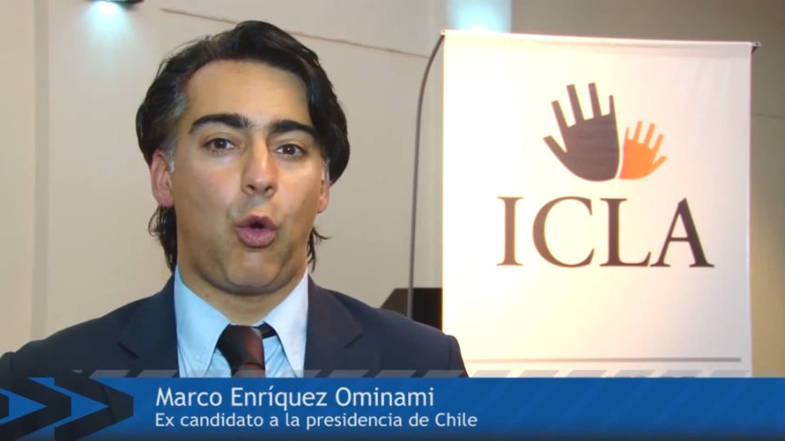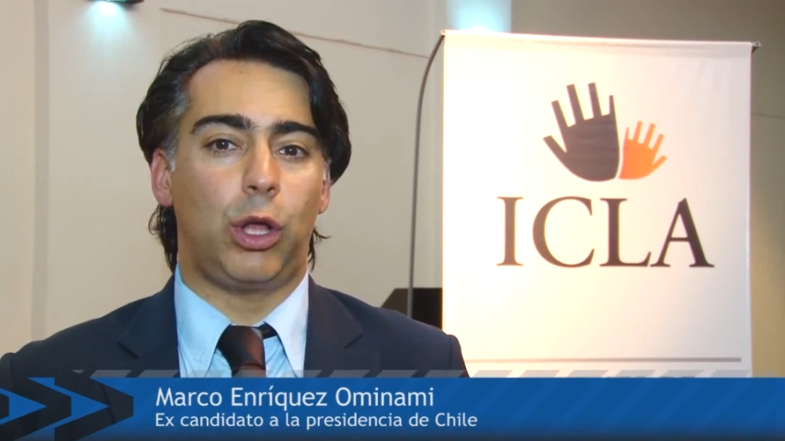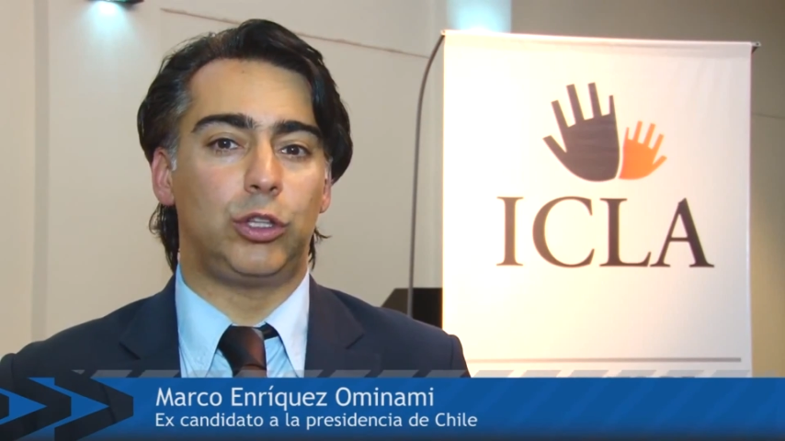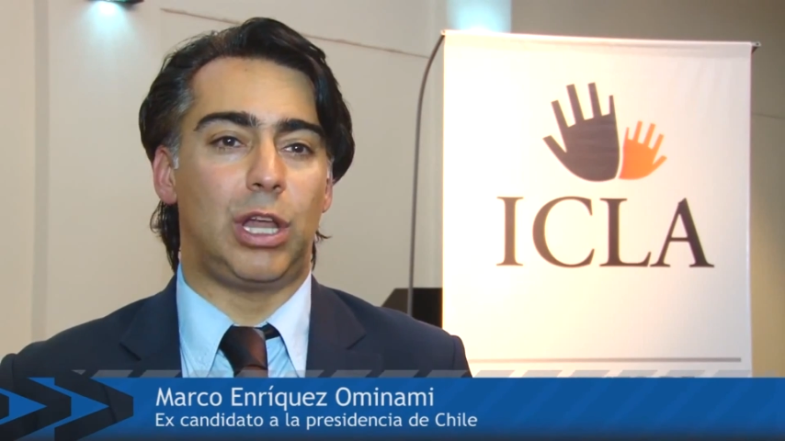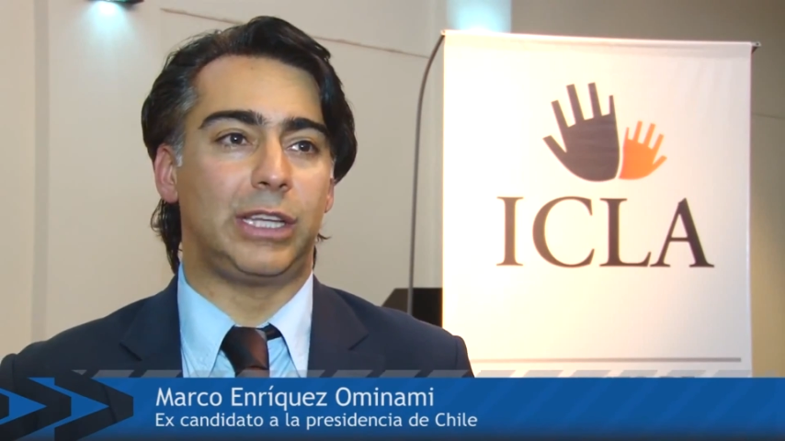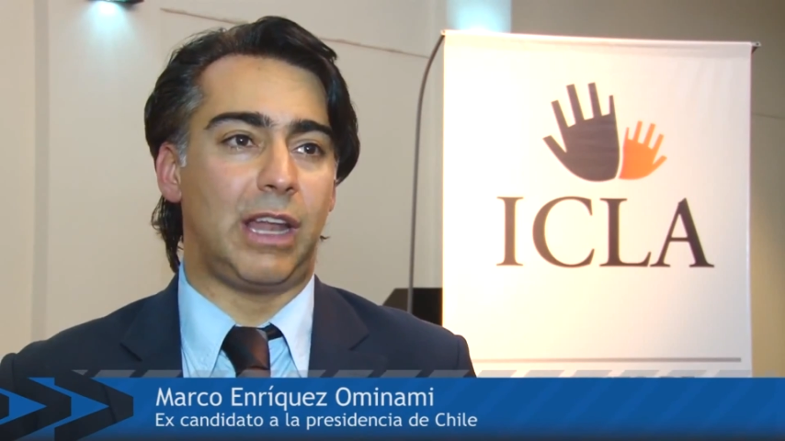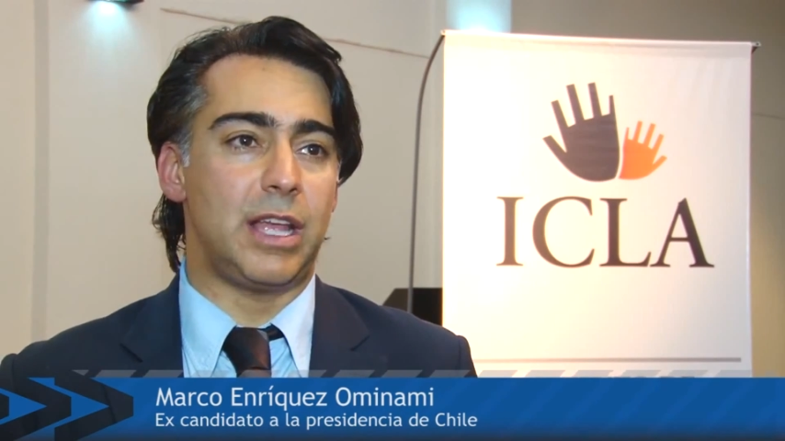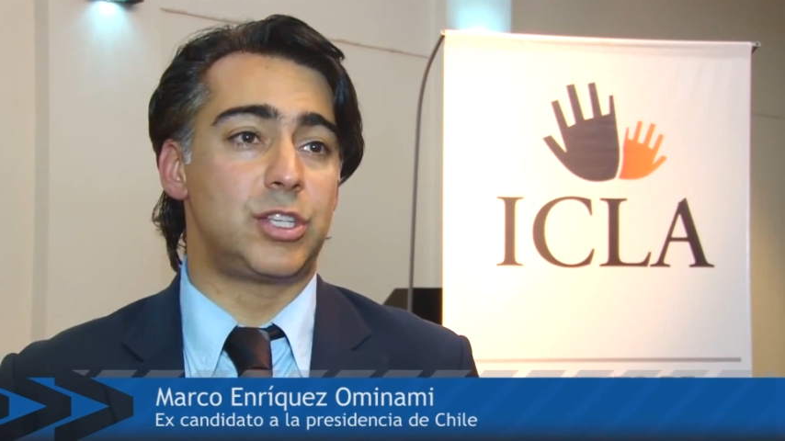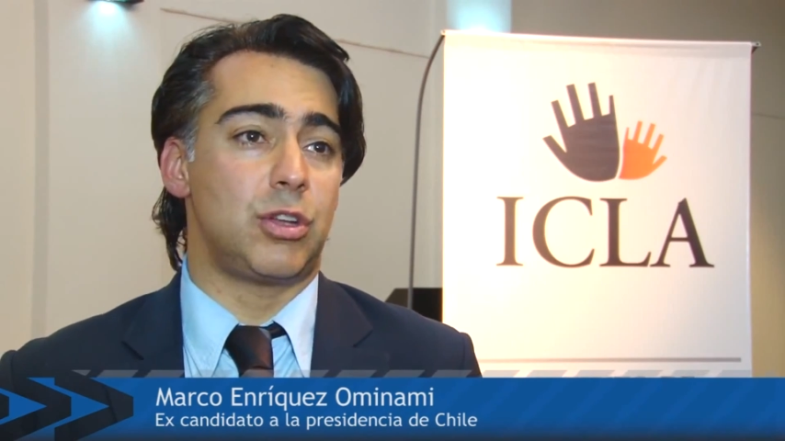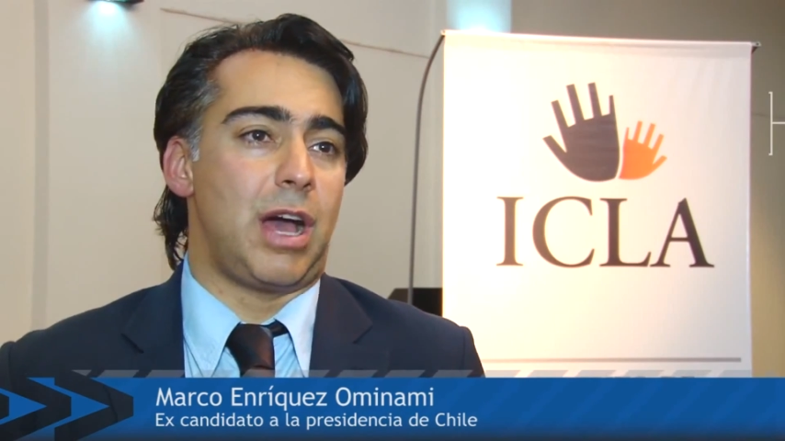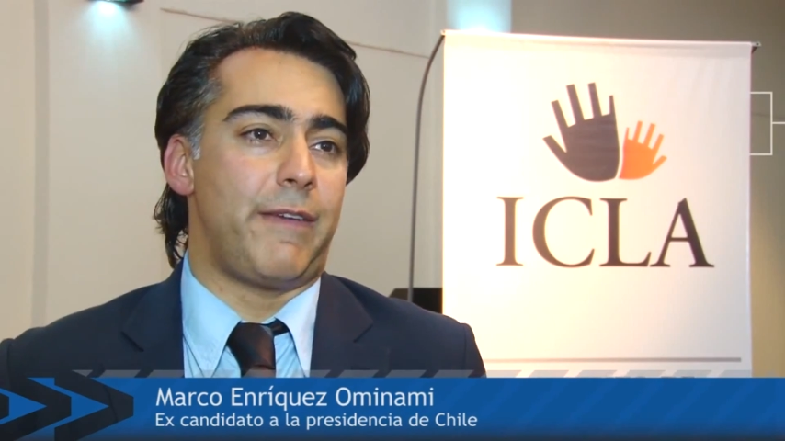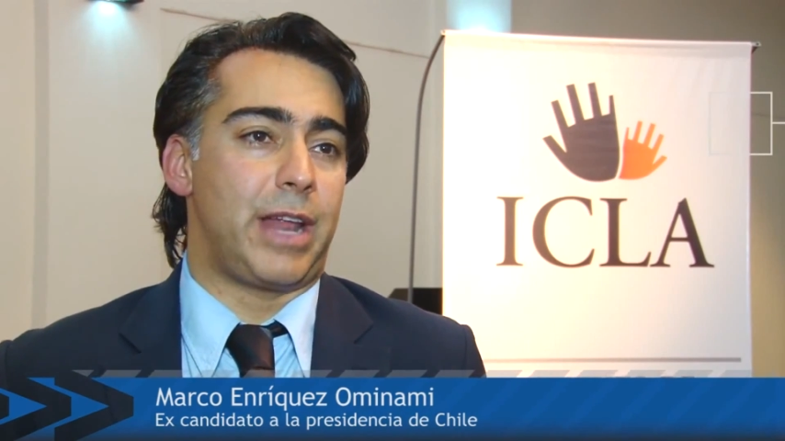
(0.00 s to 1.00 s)
cuando la
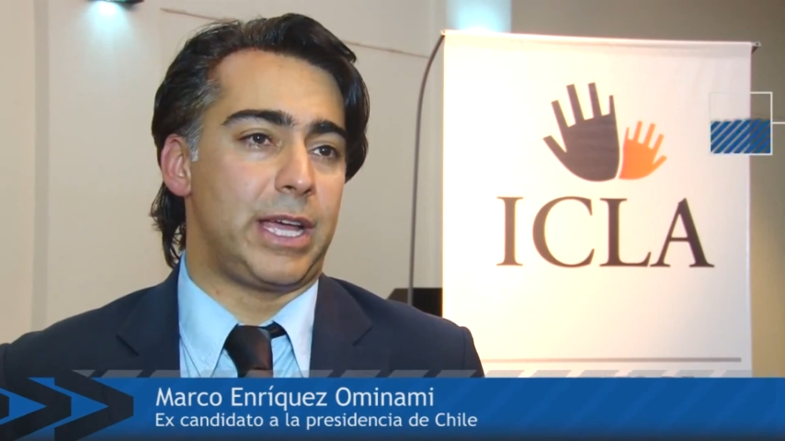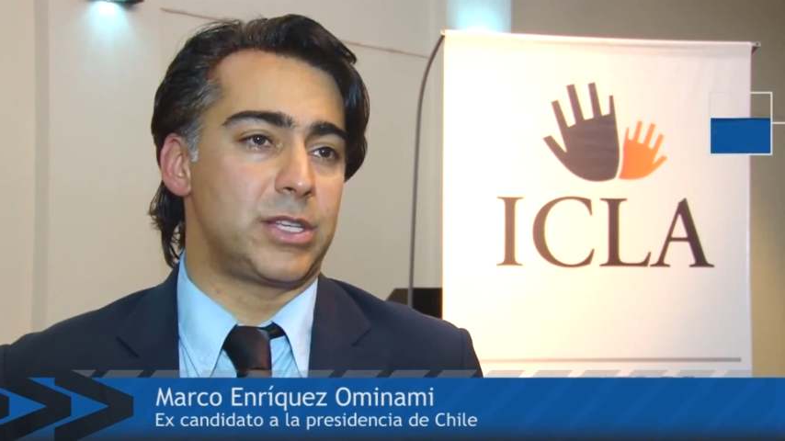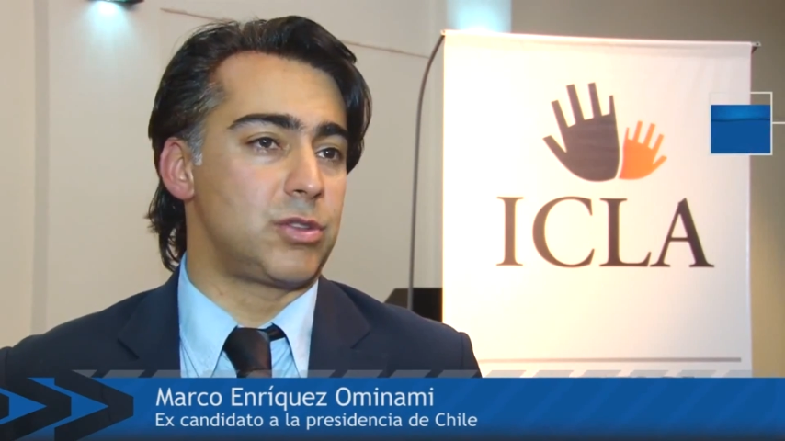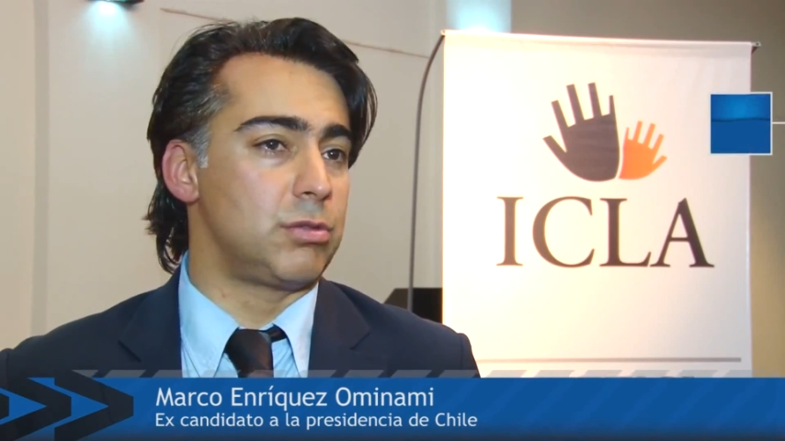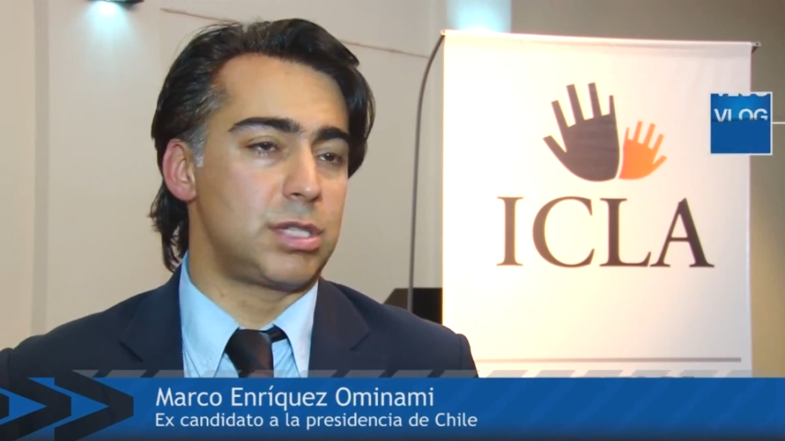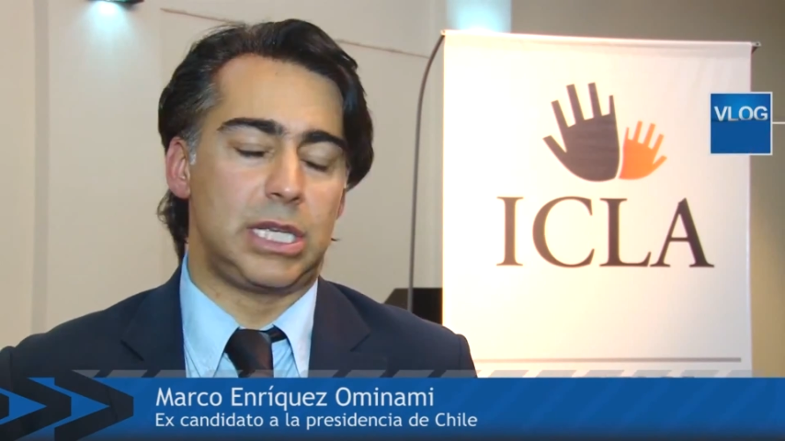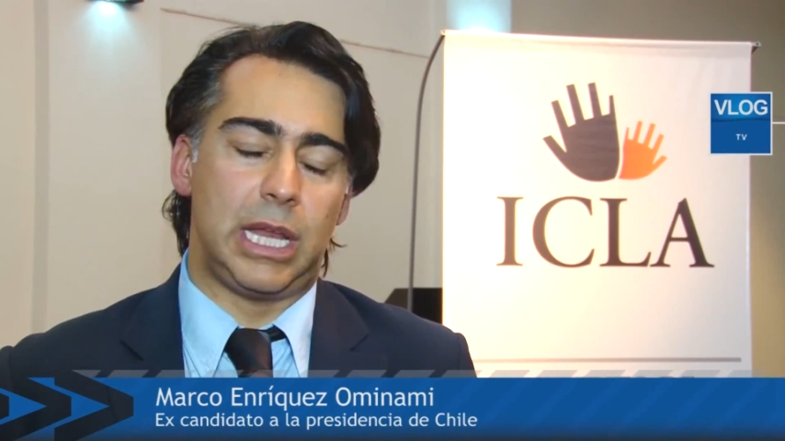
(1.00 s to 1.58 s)
televisión abra eso.